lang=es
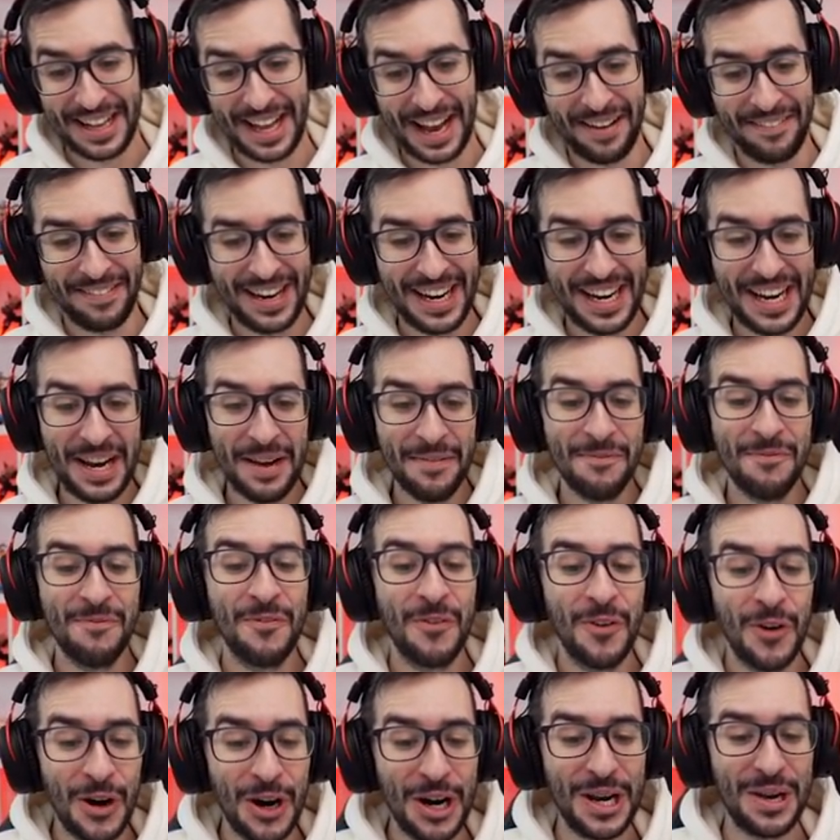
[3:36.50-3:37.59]
te viene
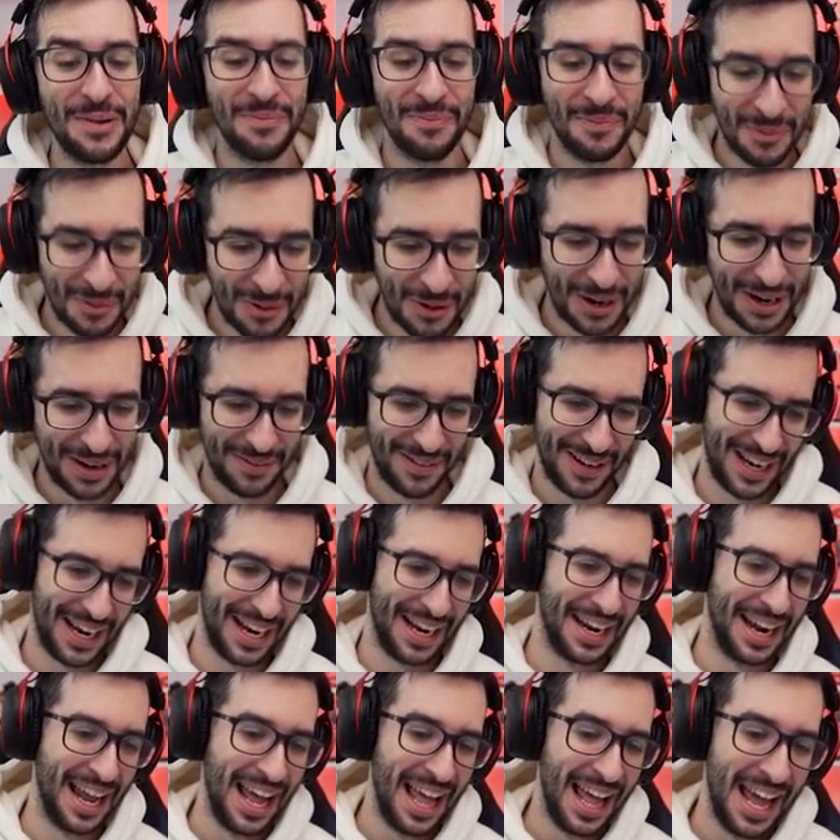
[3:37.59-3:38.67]
muy, muy bien.
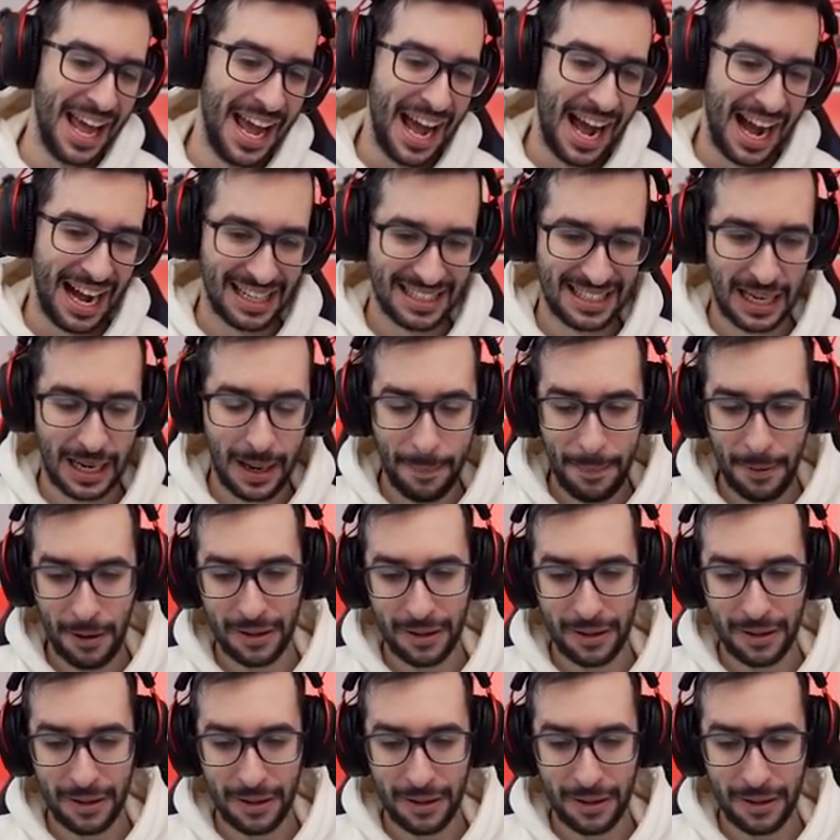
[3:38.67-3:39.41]
Así que por